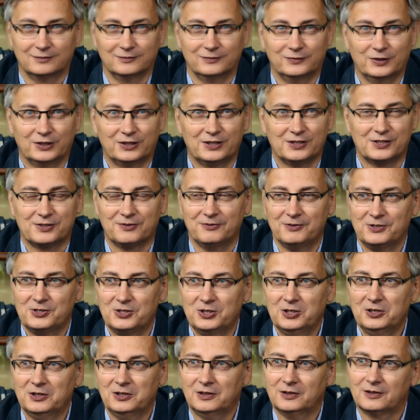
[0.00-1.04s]
в этой
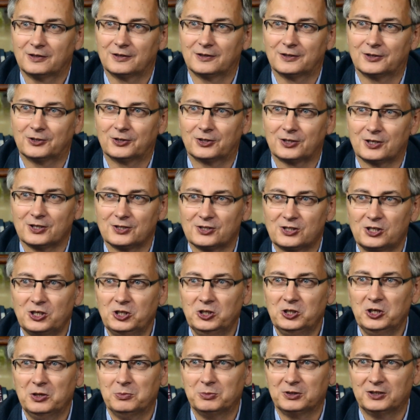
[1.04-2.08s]
связи как раз
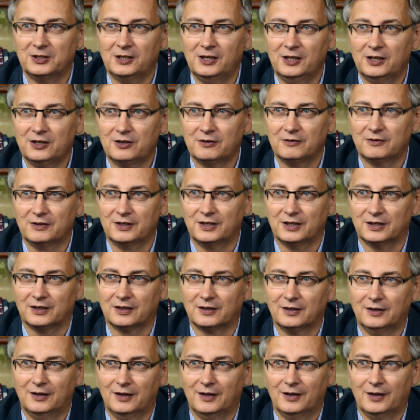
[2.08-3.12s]
3D-моделирование
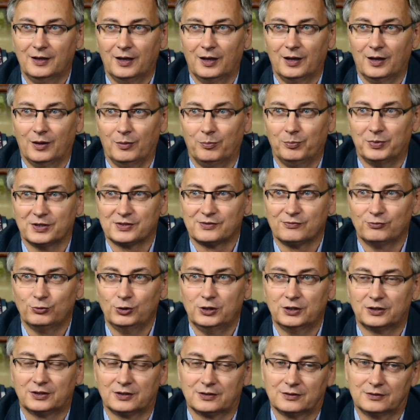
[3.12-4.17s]

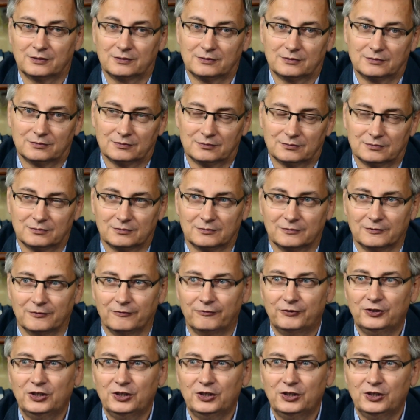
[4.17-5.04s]
позволит в